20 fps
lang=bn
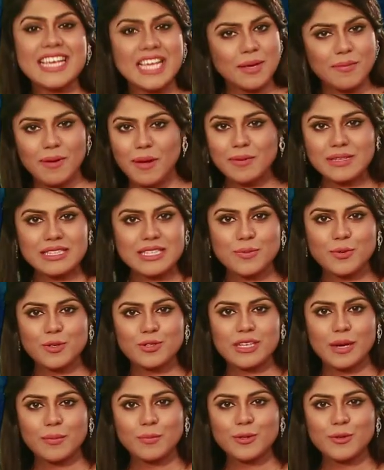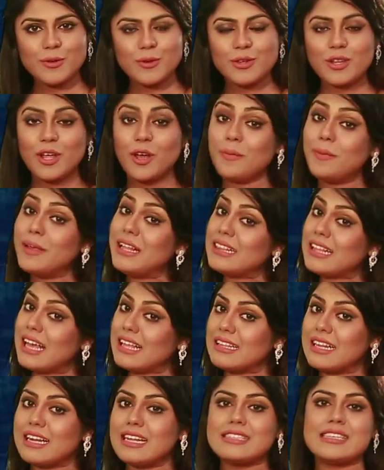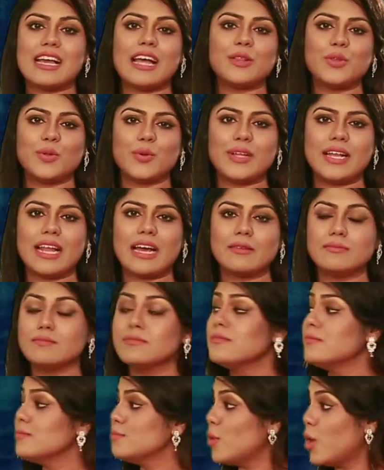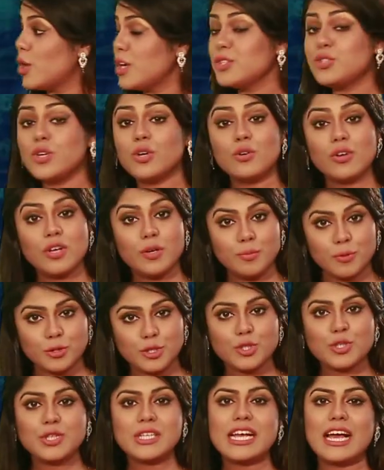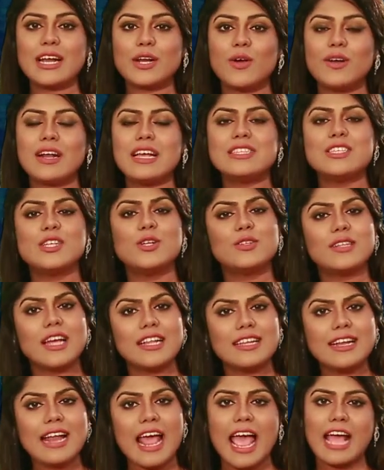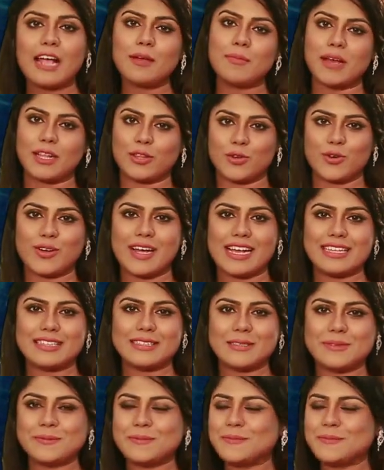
কীভাবে জীবনযাপন করতে হবে তা তারা জানতই না বনে জঙ্গলে পশু শিকার করাই ছিল তাদের একমাত্র কাজ